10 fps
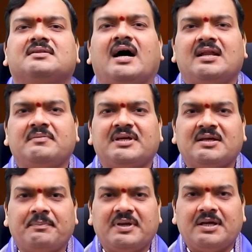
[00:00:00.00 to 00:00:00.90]
దాని మీద
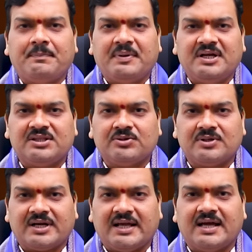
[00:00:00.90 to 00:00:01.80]
బియ్యపిండితో పిండితో
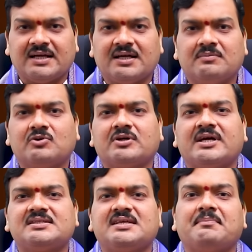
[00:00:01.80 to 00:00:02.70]
ట్రయాంగిల్
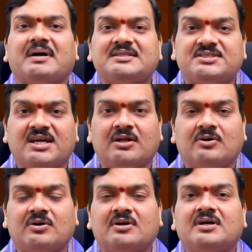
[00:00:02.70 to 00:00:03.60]
ముగ్గేసి మధ్యలో
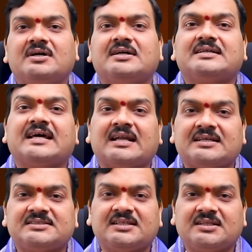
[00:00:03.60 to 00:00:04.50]

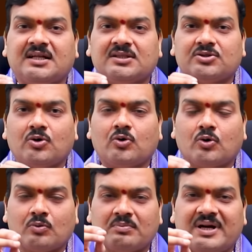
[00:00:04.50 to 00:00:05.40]
ఎర్రచందనంతో
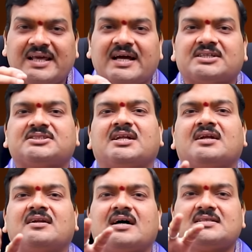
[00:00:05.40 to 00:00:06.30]
హురుమ్ అనే
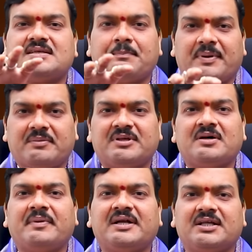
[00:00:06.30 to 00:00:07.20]
అక్షరం రాసి ప్రమిద
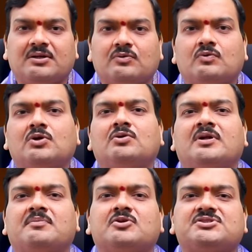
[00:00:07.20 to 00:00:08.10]
పెట్టి నువ్వుల
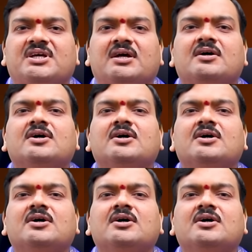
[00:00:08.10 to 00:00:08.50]
నూనె పోసి